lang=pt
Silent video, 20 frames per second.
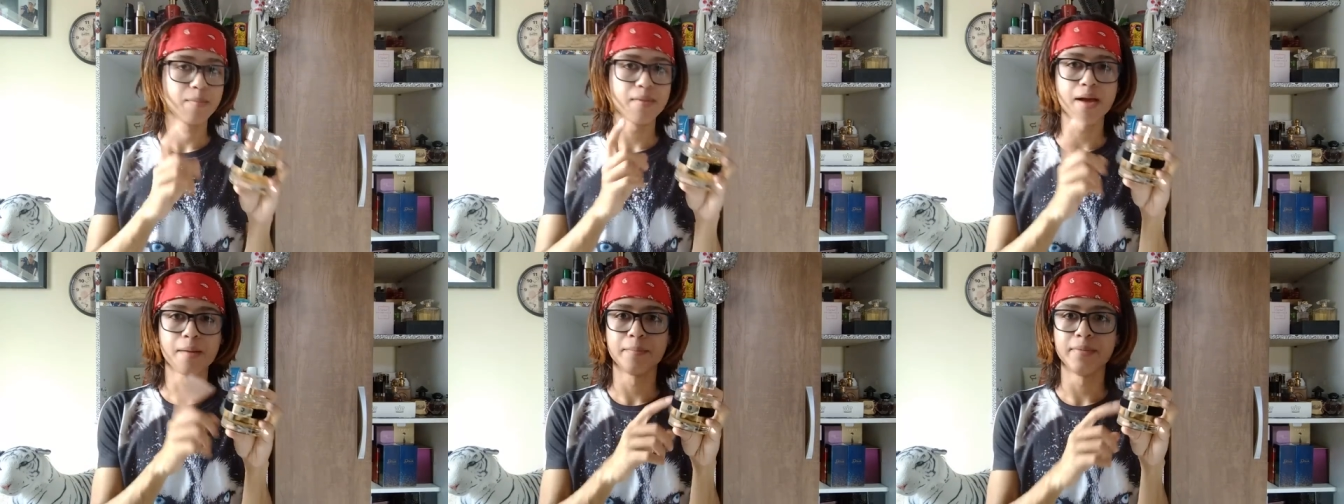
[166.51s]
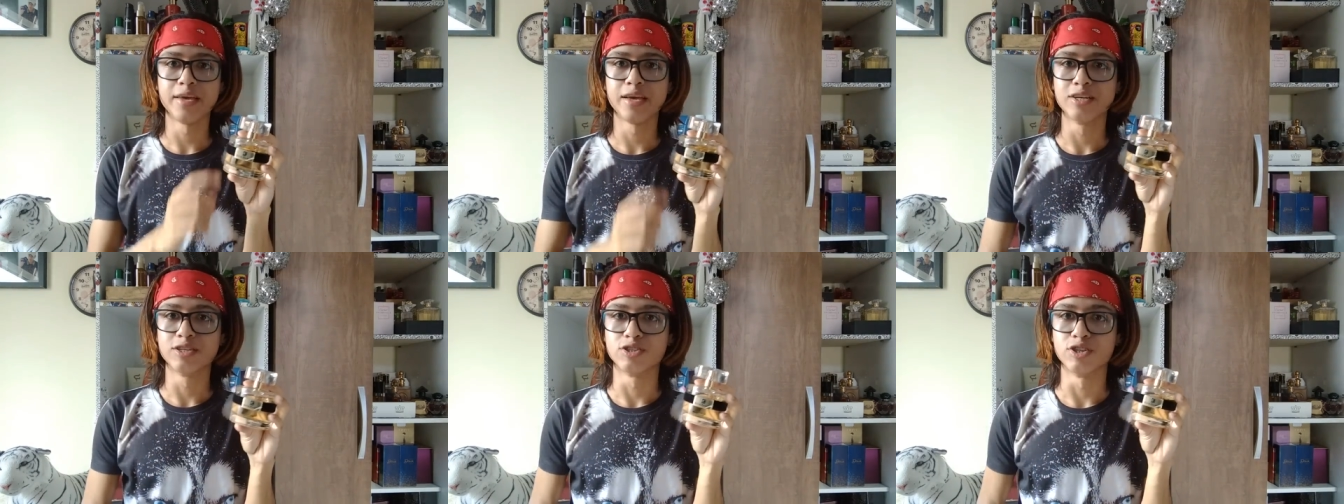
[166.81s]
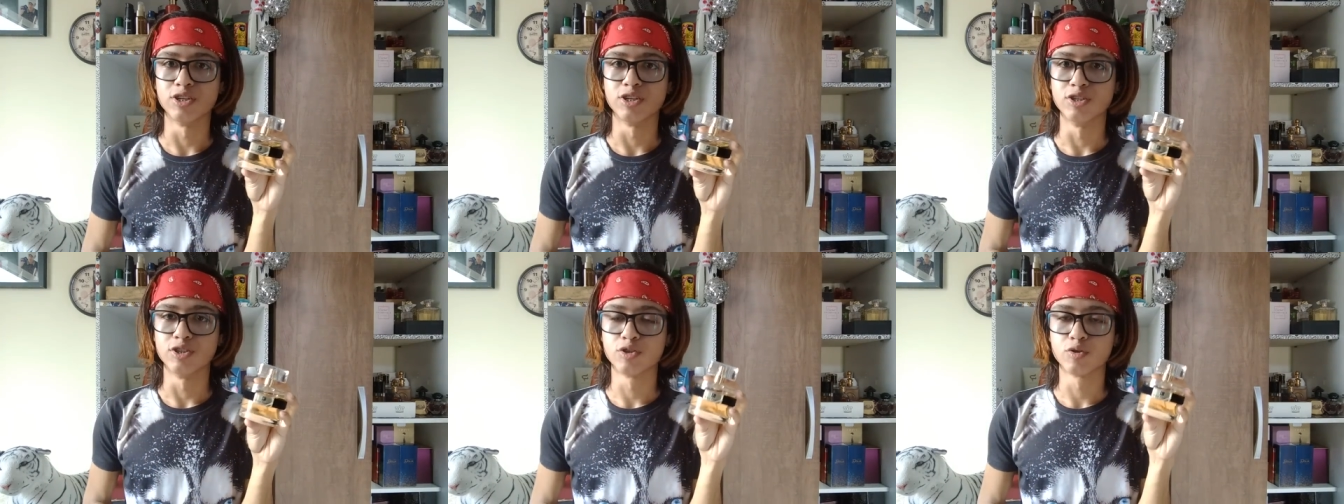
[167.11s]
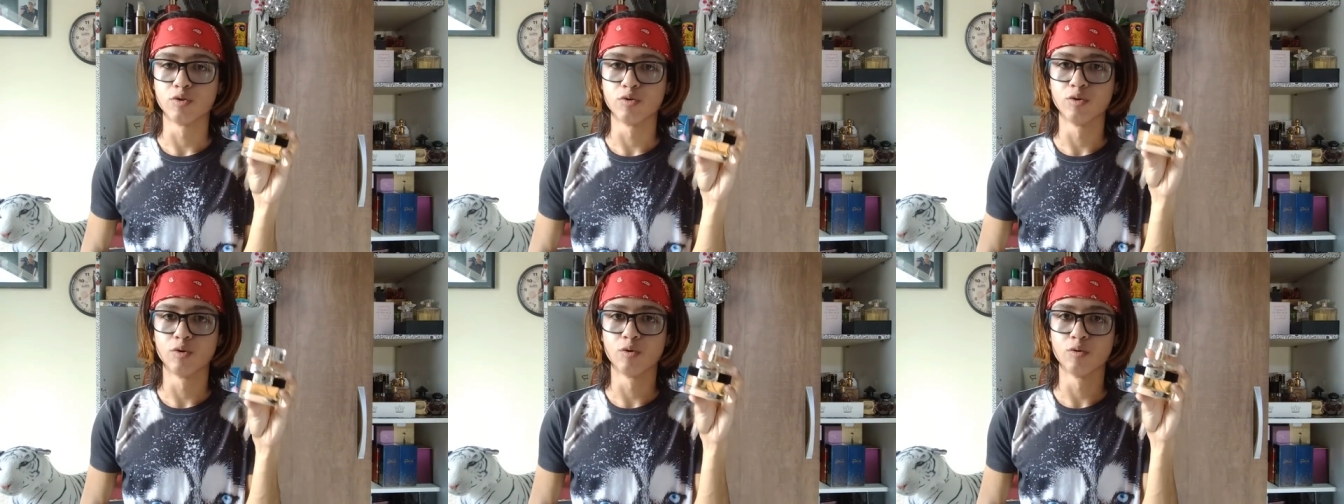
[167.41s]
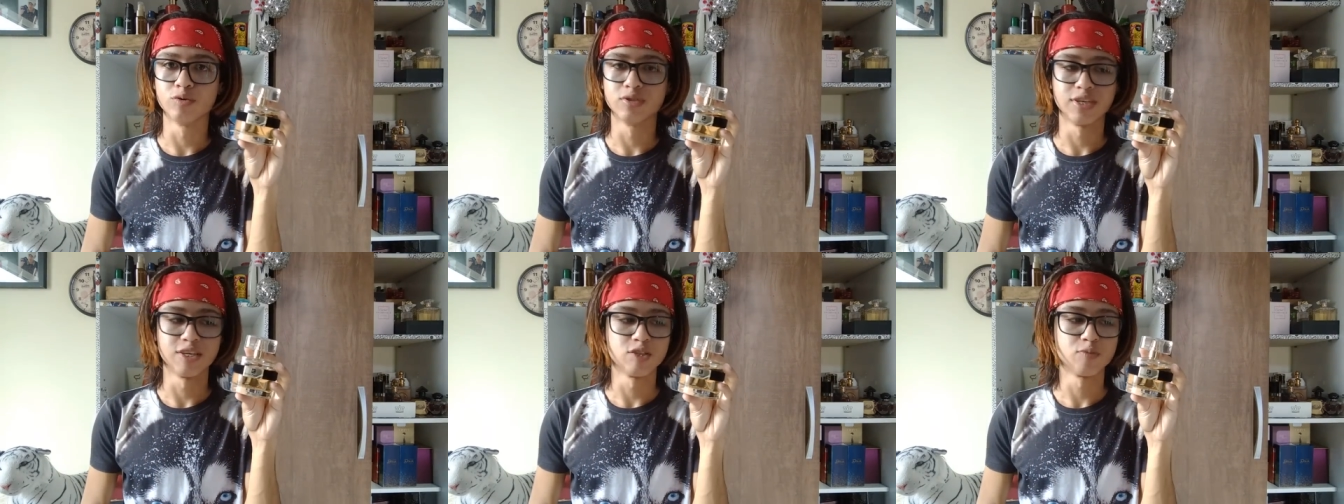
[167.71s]
A minha amiga, gente, quando eu
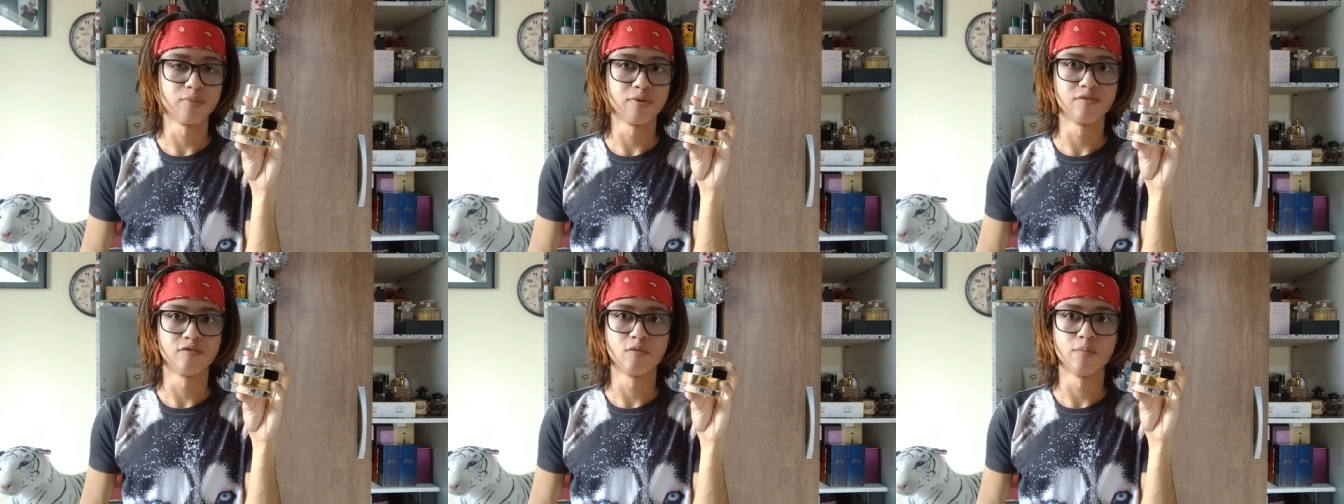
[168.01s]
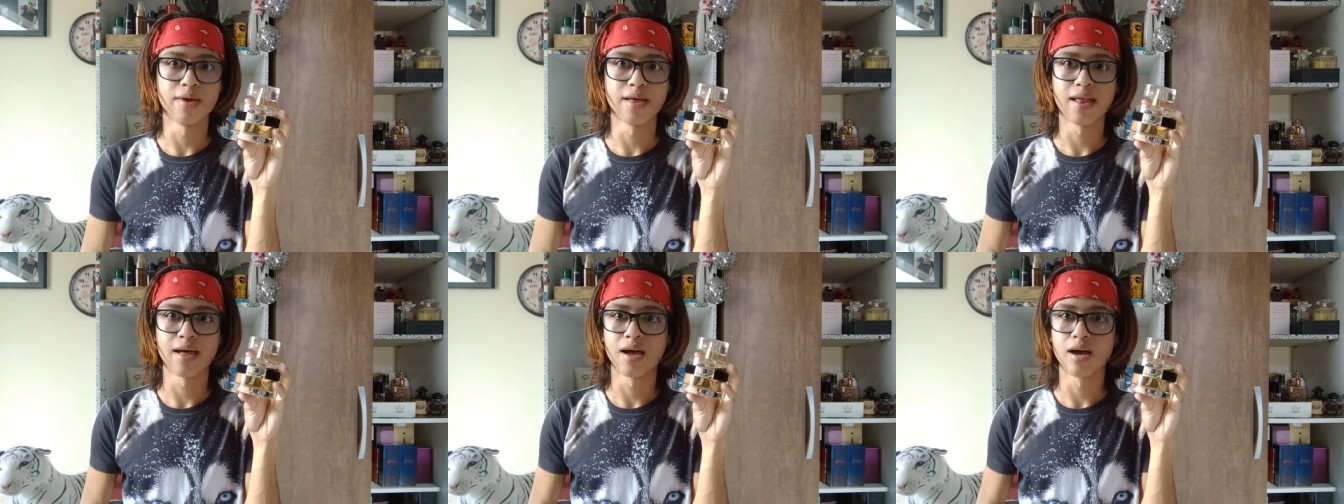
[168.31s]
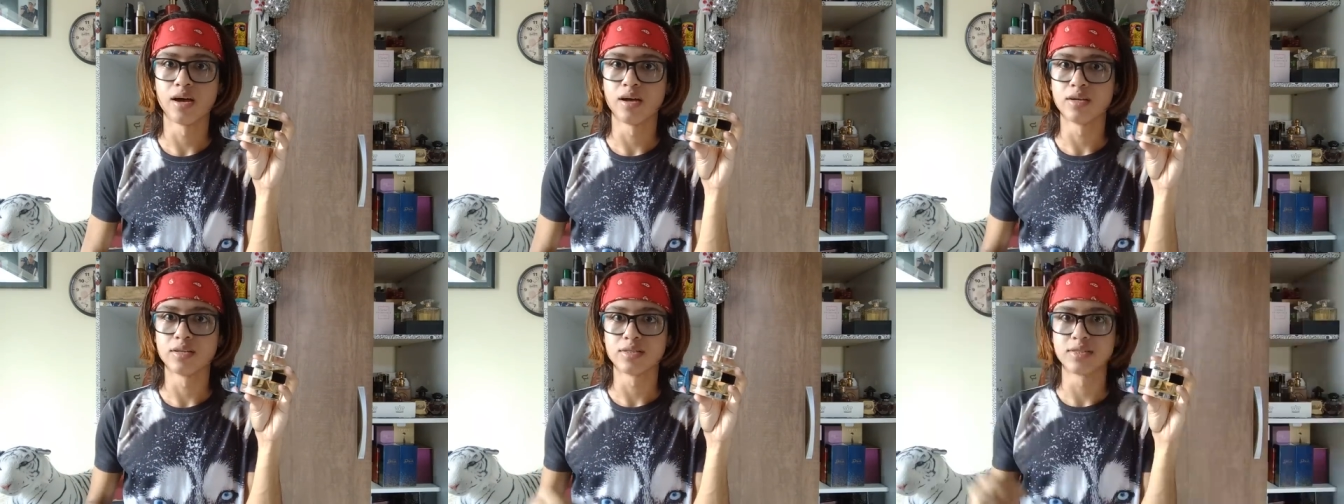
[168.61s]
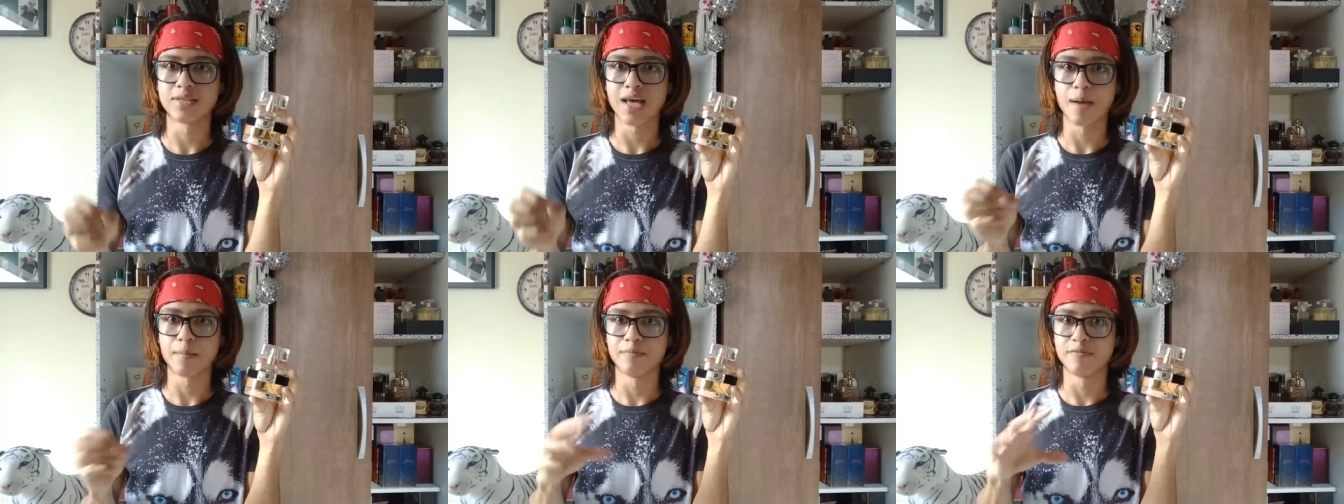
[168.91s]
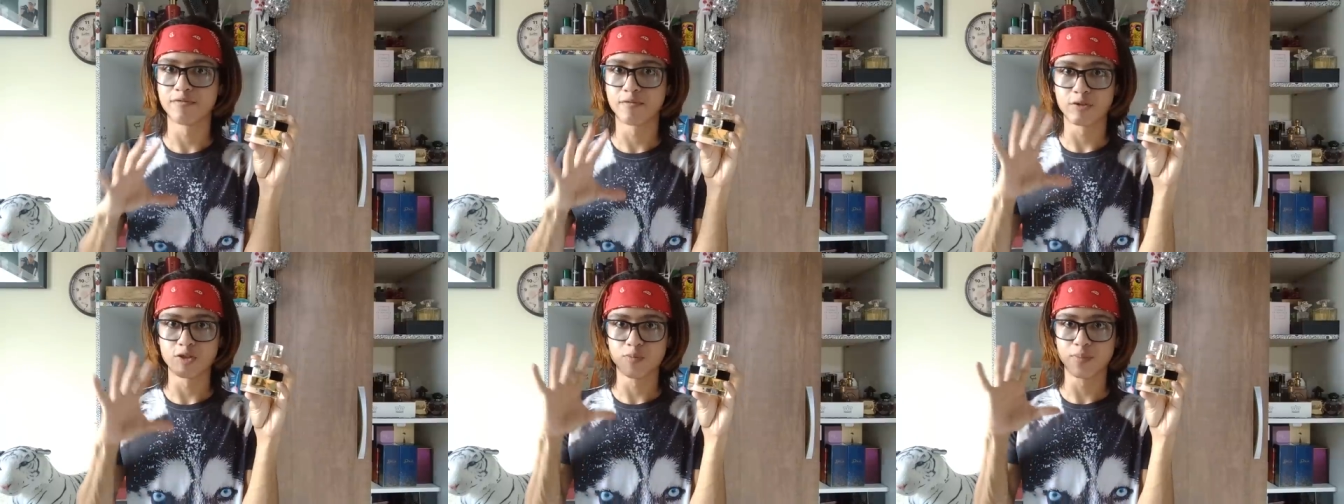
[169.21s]
usei esse perfume, ela, sabe,
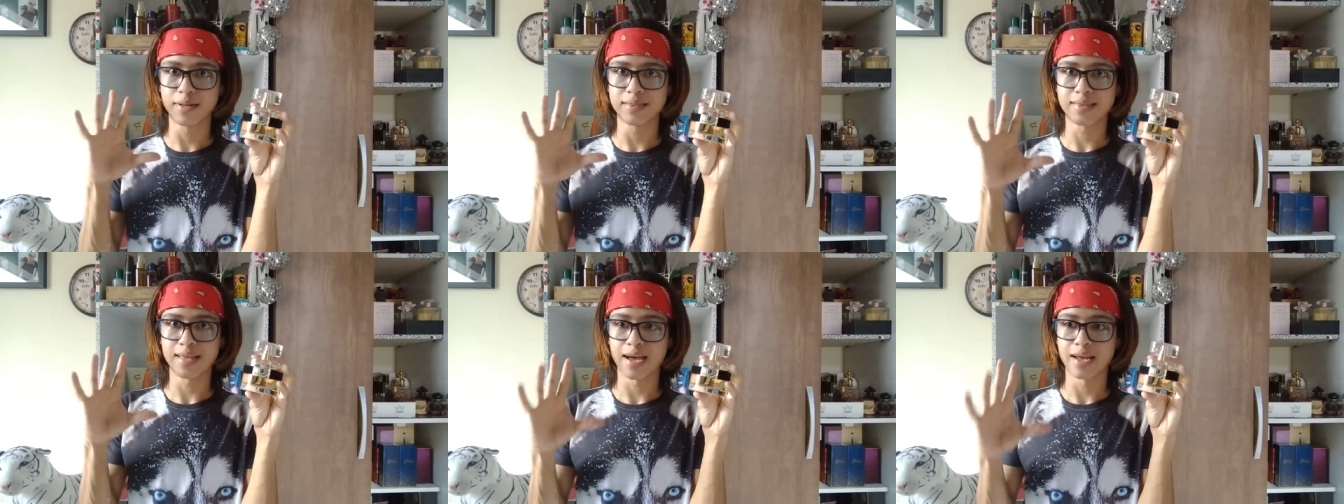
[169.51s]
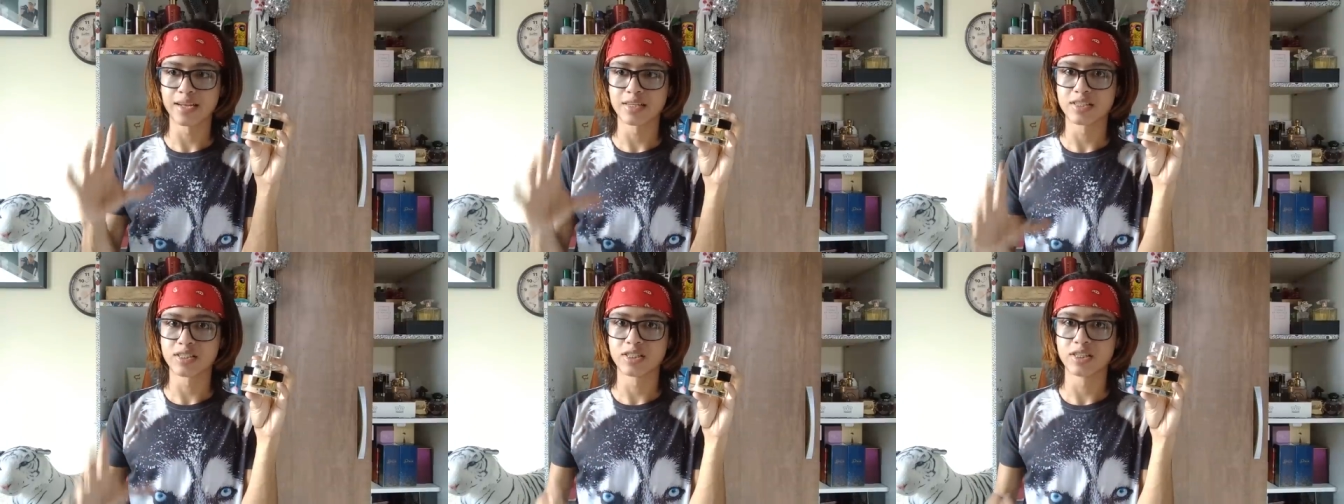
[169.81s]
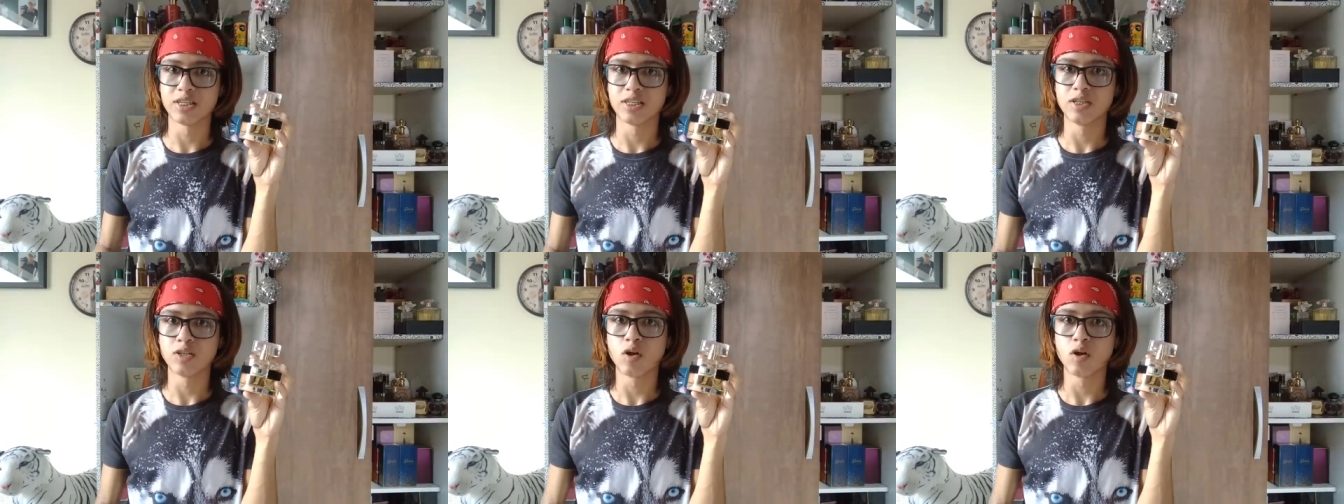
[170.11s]
ficou espantada assim.